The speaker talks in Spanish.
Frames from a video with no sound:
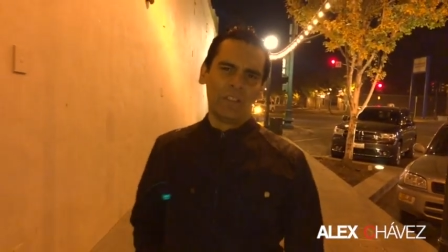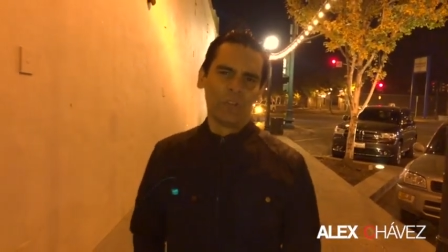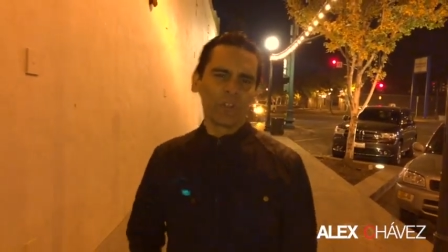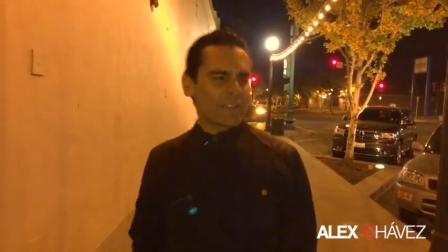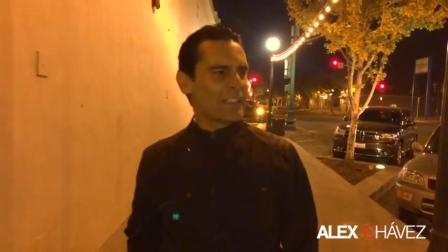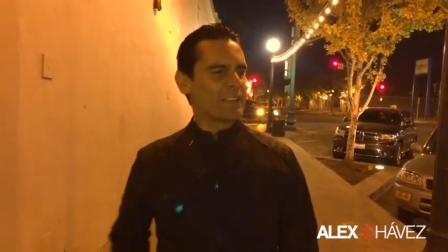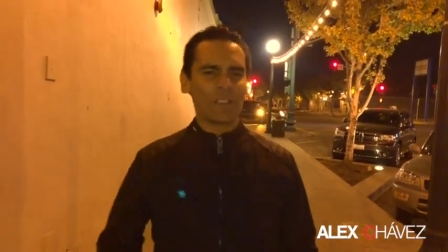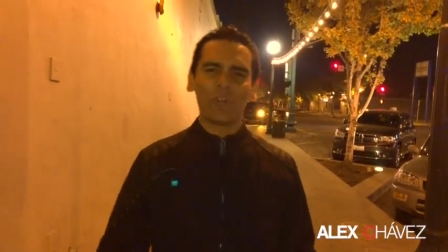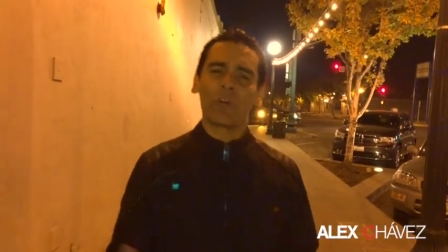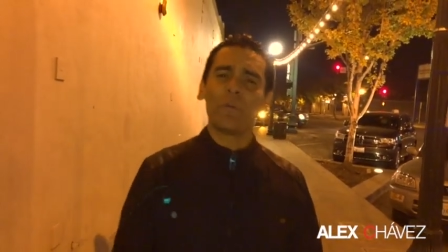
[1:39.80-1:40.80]
no nos
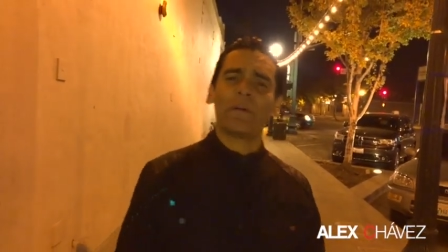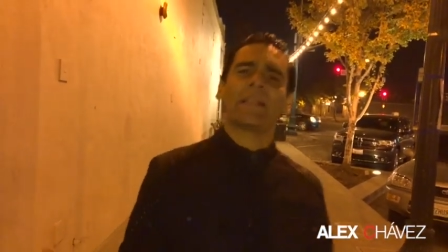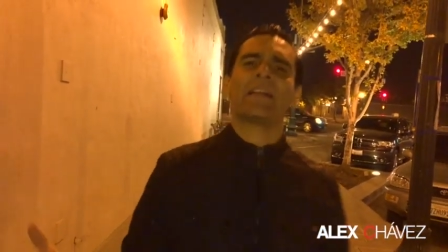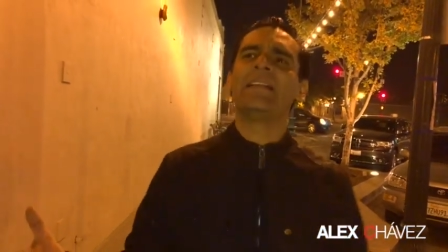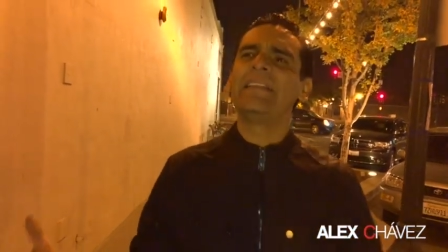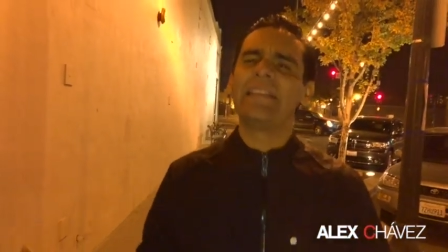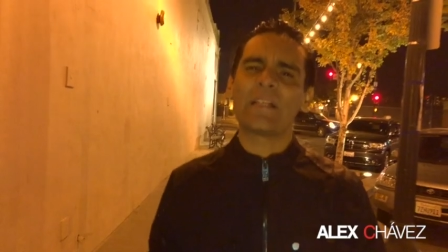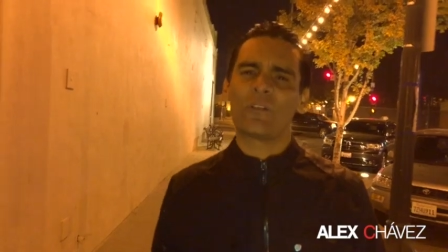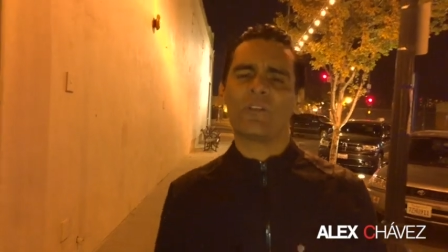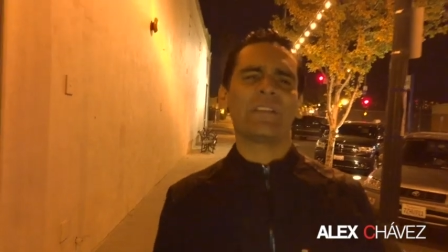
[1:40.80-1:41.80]
enseñó cómo manejar el
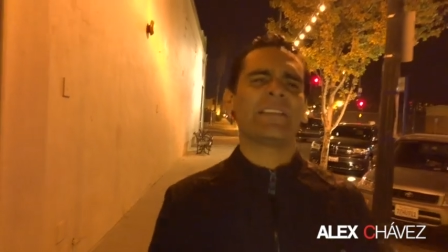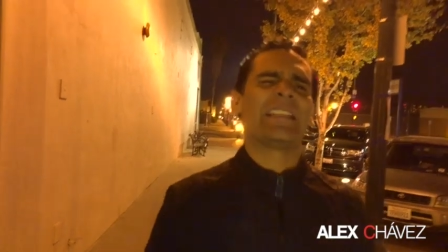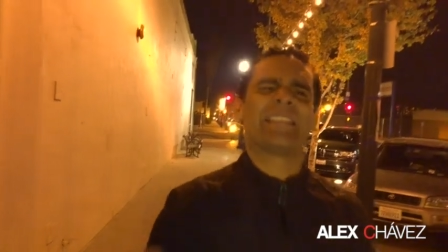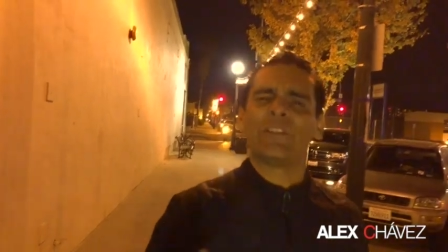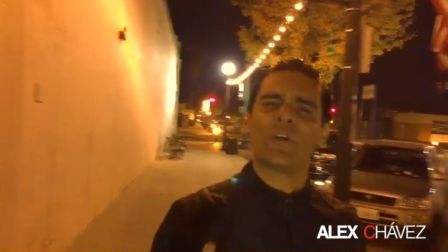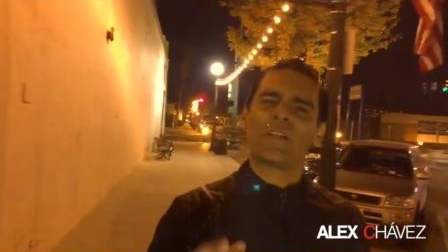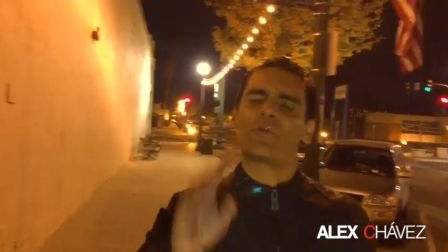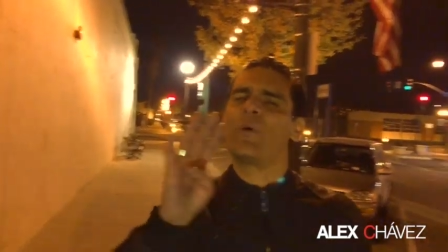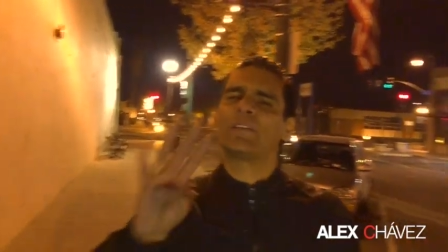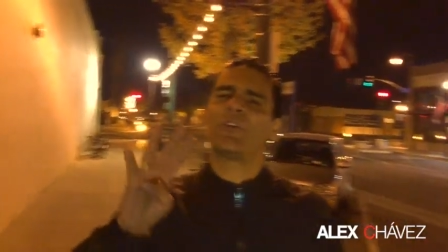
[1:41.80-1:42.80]
dinero, no nos enseñó las
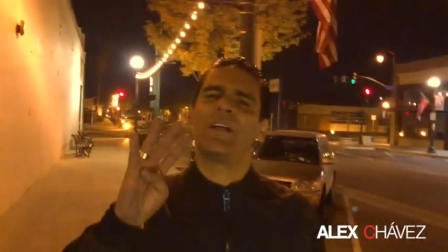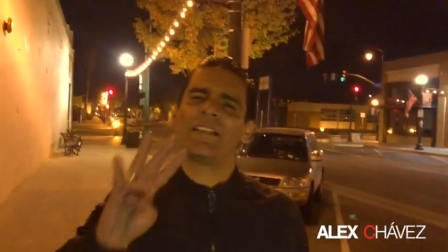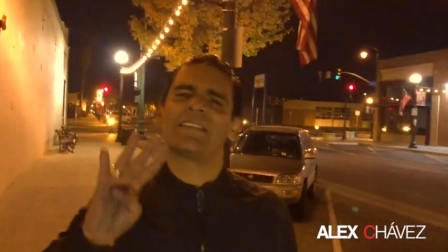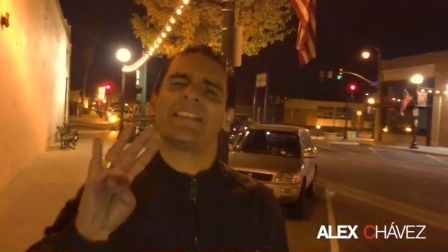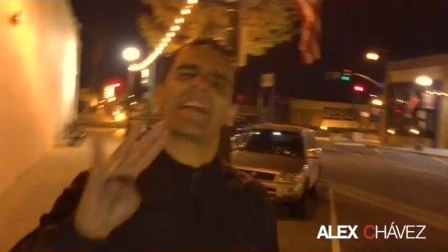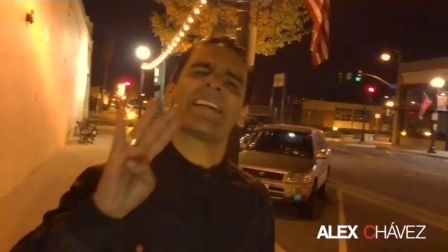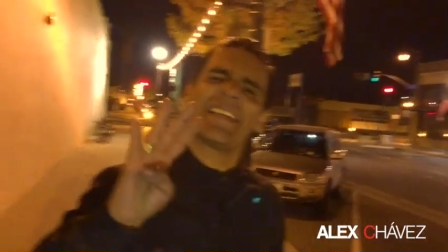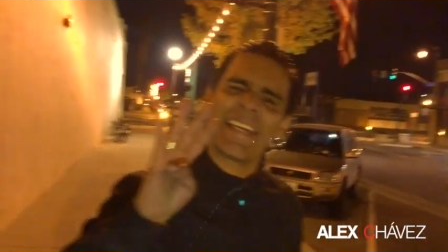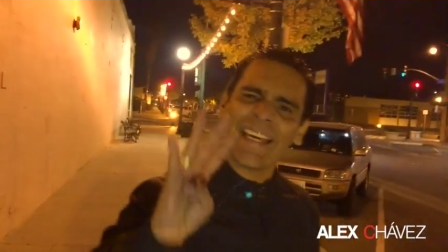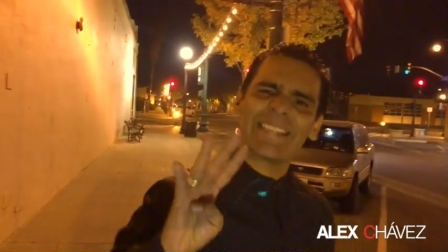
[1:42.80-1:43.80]
cuatro leyes de la
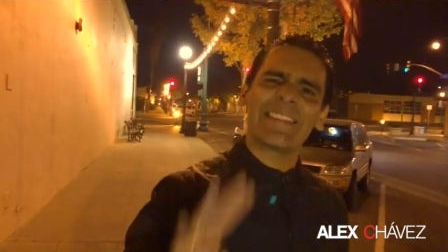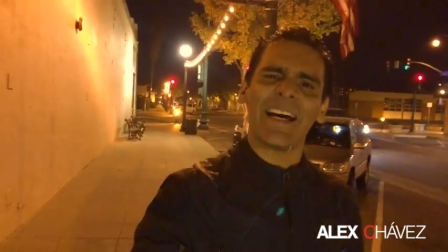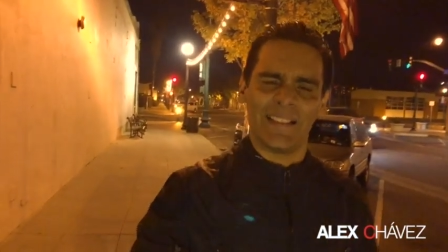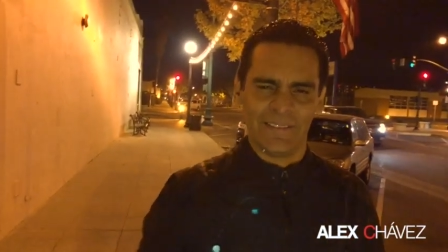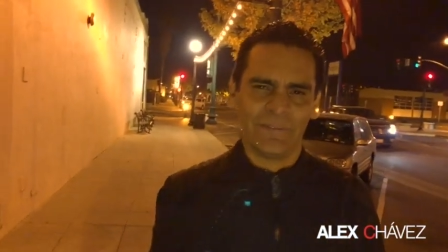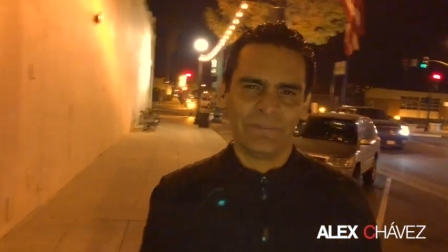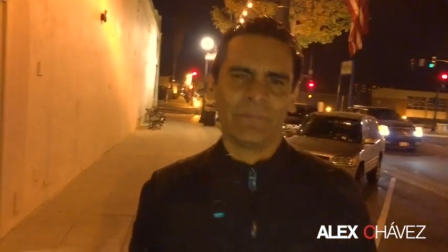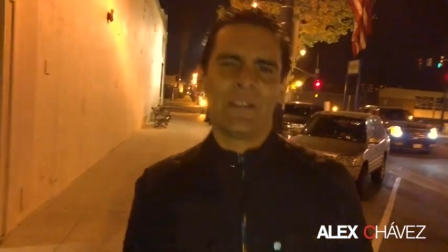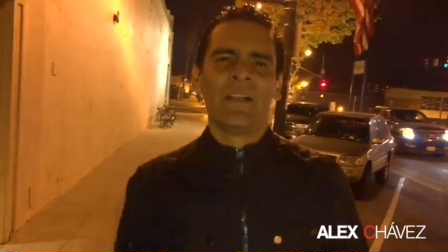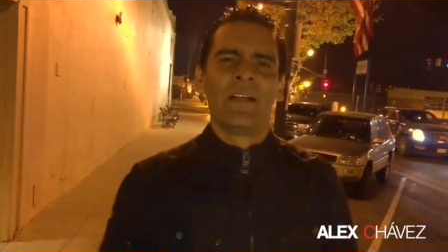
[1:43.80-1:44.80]
riqueza.
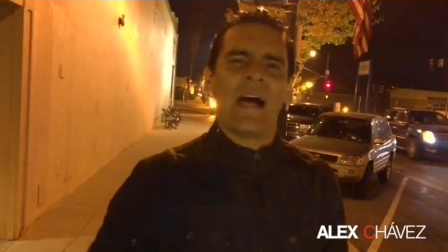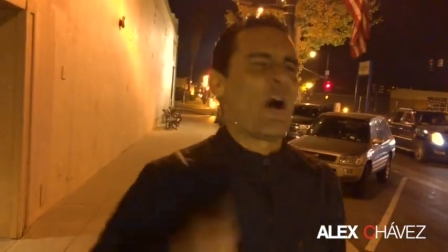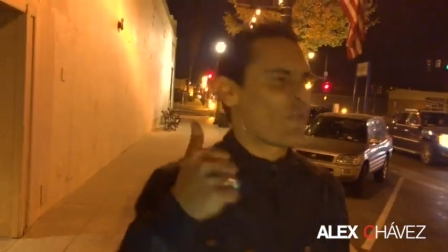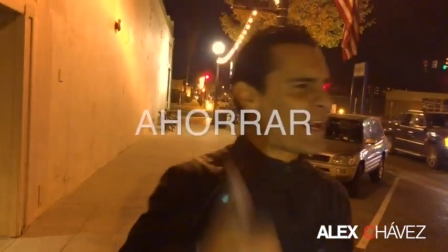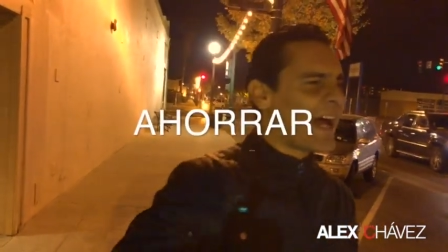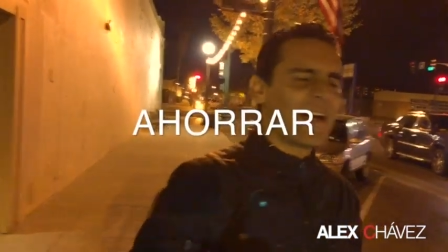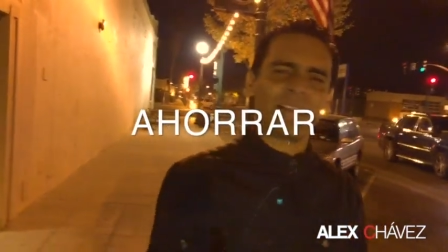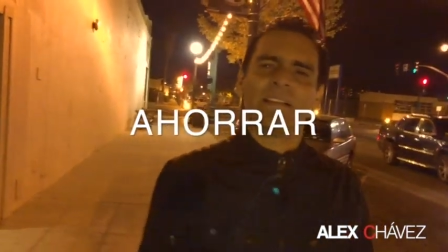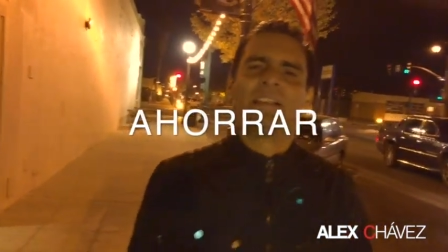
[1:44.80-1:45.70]
Ahorrar,